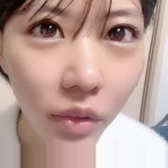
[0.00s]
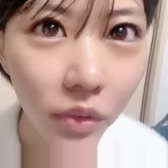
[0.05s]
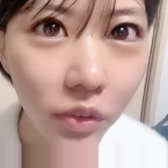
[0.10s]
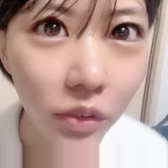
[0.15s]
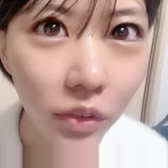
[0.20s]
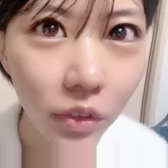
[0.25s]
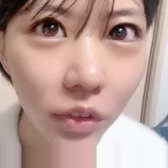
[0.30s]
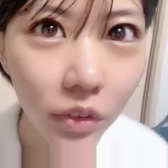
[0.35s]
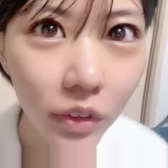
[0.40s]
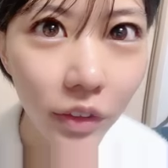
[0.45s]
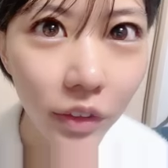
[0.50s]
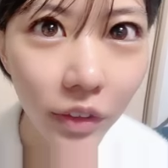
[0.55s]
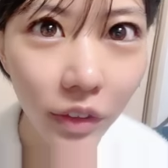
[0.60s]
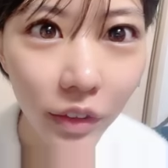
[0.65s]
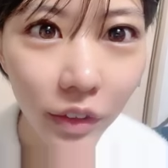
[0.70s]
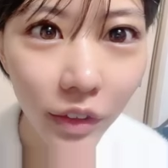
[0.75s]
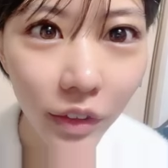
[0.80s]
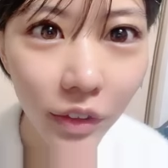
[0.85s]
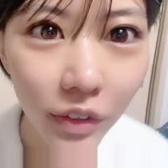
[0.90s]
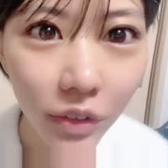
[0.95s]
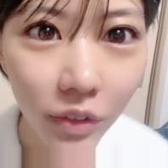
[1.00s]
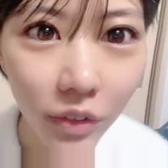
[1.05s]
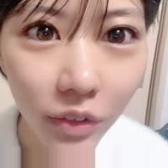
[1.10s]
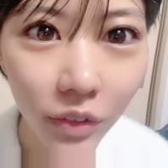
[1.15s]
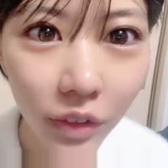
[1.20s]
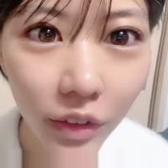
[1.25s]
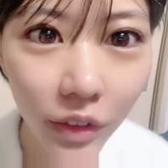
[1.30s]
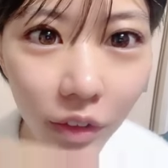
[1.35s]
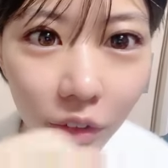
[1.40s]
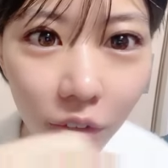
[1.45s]
ウスとしてさできとる
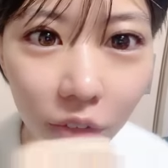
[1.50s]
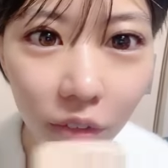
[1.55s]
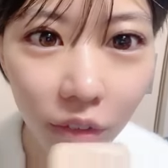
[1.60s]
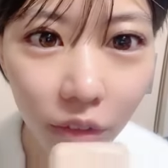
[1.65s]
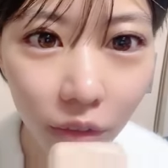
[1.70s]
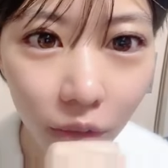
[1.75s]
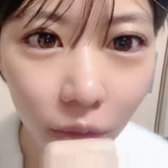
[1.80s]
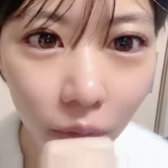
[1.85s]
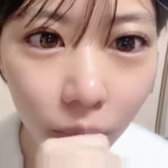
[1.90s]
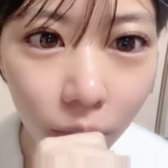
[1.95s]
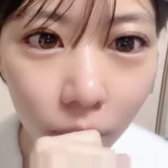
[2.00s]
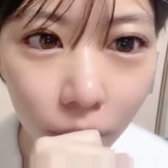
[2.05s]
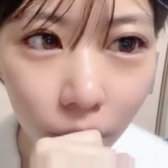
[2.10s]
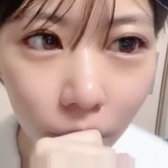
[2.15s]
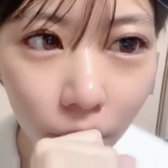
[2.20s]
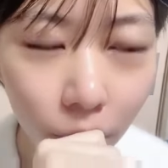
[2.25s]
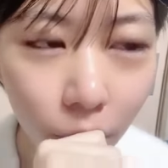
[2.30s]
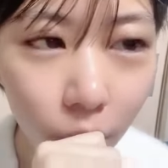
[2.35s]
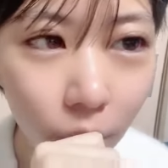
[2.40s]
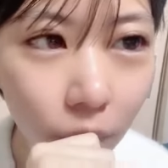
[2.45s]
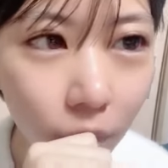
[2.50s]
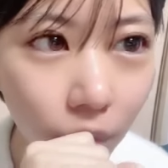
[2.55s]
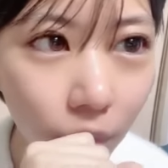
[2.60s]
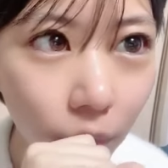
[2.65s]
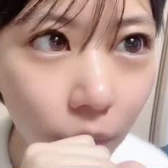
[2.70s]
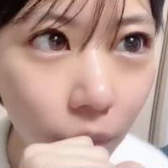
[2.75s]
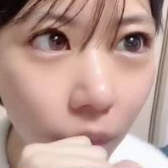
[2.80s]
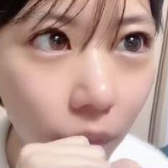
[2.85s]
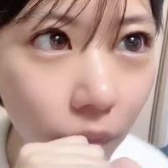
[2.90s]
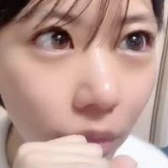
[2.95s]
んじゃなくてさなんか
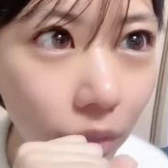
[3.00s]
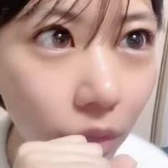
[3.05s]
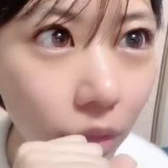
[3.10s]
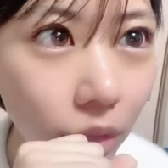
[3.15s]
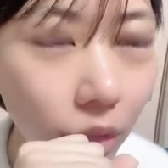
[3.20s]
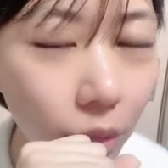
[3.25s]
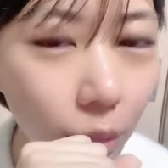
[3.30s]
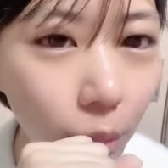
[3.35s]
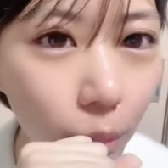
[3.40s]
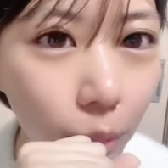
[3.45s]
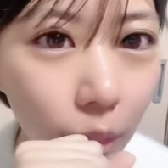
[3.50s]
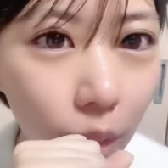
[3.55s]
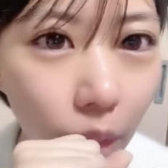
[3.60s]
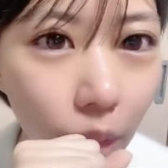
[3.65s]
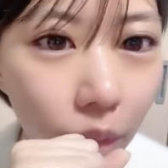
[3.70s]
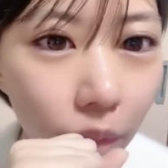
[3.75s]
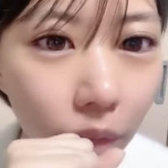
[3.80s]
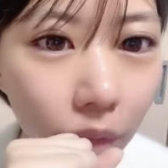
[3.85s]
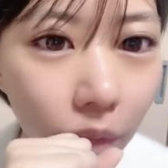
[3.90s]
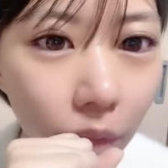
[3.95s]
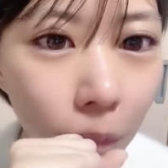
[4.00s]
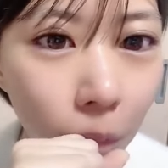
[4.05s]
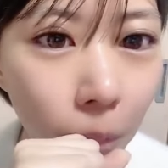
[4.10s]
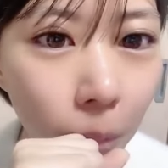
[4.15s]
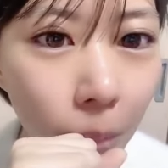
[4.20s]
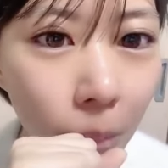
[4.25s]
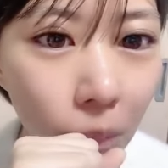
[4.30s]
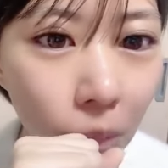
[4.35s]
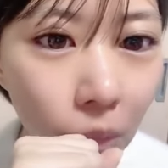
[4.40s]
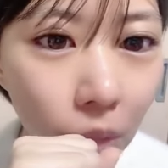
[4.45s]
さそういうお店なんかなって
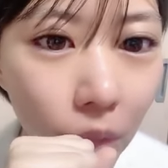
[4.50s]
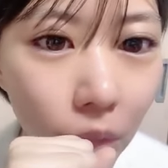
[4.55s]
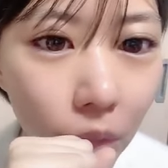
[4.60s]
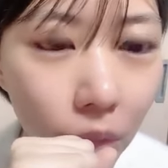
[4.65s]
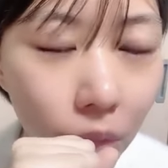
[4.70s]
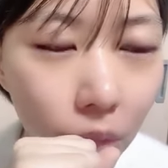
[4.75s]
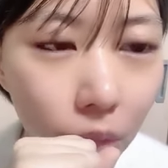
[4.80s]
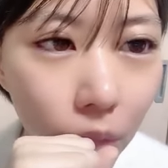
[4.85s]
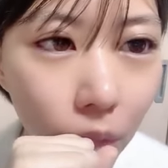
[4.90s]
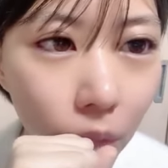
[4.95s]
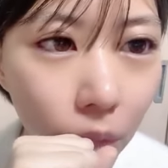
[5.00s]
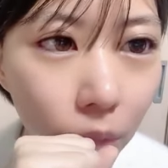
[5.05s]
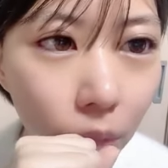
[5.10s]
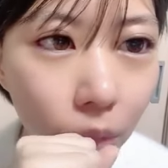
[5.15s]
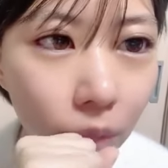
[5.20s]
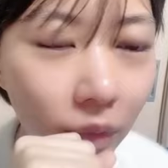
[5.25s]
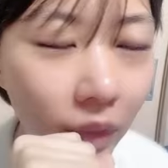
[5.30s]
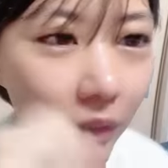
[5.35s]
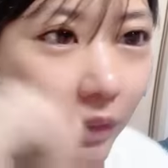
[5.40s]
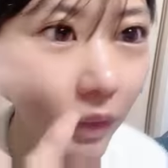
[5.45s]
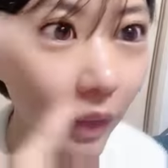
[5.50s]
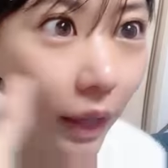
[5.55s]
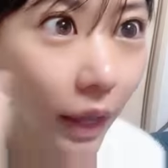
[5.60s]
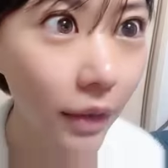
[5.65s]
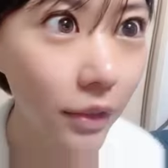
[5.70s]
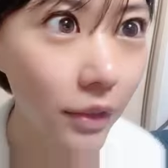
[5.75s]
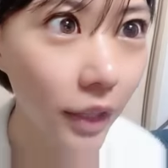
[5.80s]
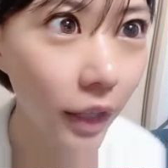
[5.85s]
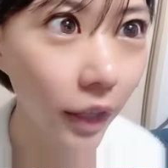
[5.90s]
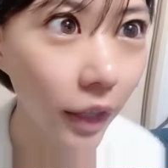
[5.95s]
思ったそうなんかさあ
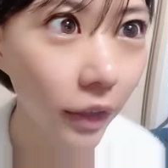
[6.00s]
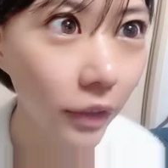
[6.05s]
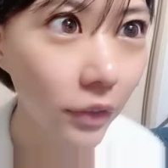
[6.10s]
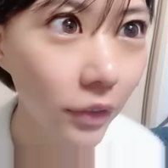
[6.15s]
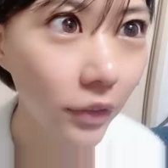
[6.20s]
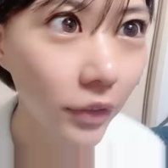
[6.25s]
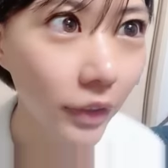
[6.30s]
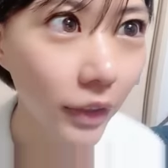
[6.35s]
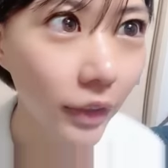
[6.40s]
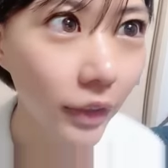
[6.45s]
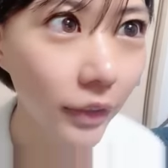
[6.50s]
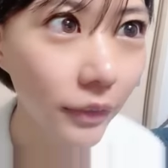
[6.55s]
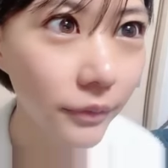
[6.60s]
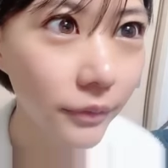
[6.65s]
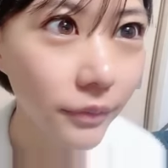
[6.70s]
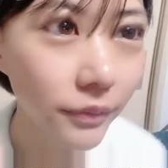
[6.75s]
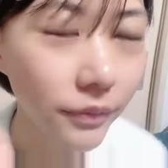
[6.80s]
るじゃんよくさ